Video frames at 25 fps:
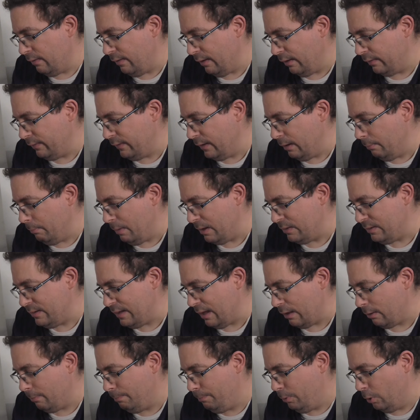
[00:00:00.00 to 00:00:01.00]
certain
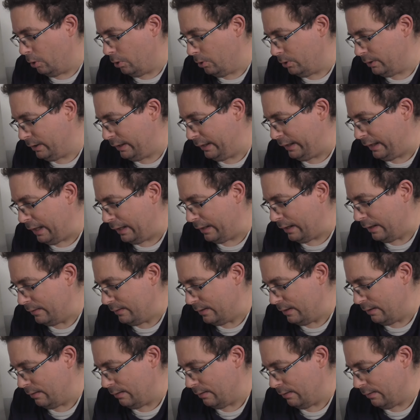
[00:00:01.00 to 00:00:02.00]
Mathias Paul qui a
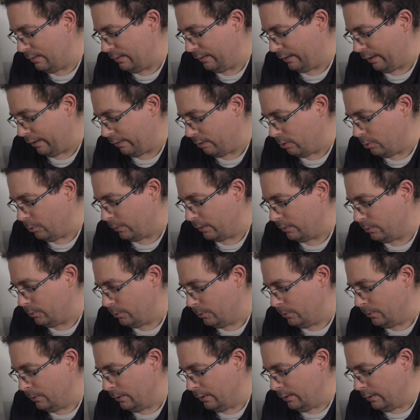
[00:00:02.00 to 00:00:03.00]
gagné Secret Story
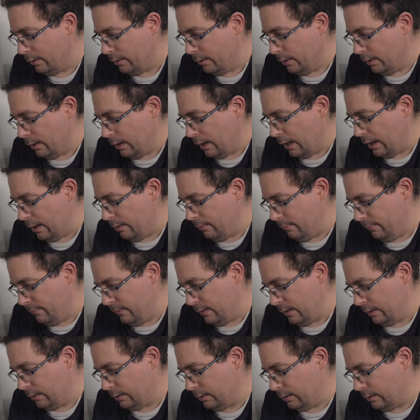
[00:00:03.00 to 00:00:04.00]
2
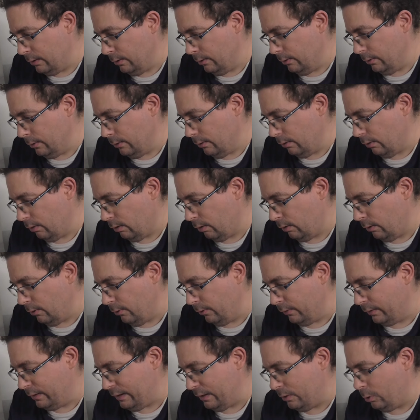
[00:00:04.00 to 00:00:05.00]
avec
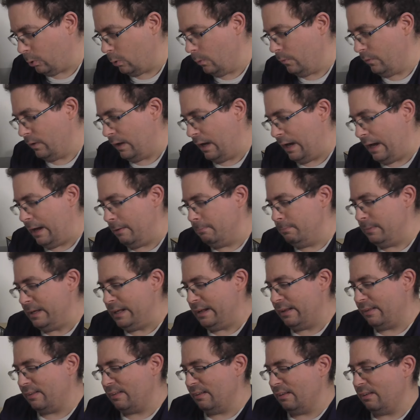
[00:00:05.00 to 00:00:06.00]

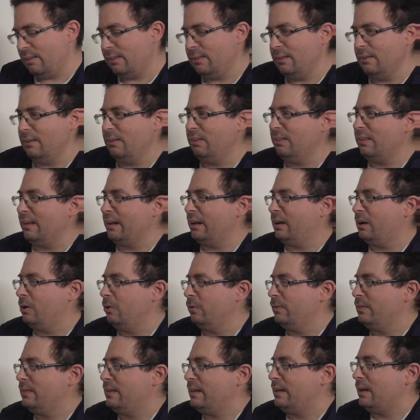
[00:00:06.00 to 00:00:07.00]
181
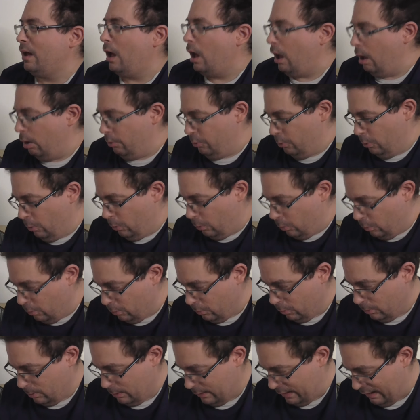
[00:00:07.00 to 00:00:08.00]
551
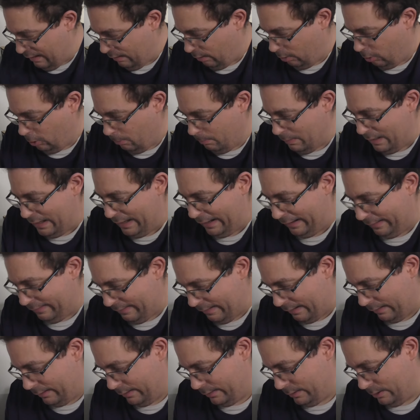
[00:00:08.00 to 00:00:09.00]
euros, la somme
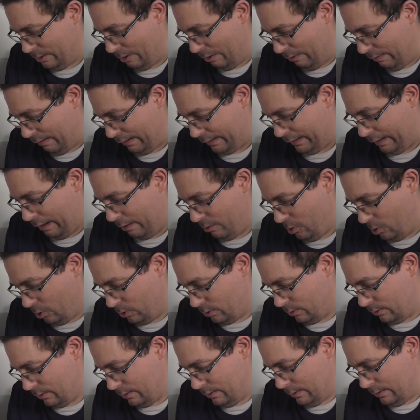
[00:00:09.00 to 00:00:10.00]
exacte de sa
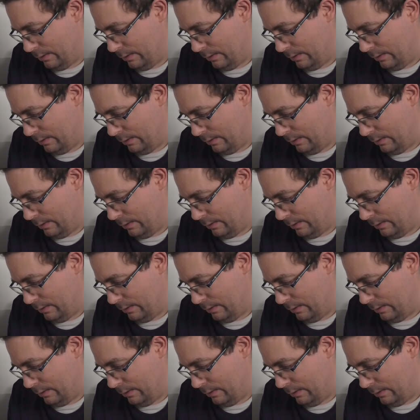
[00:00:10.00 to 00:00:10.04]
cagnotte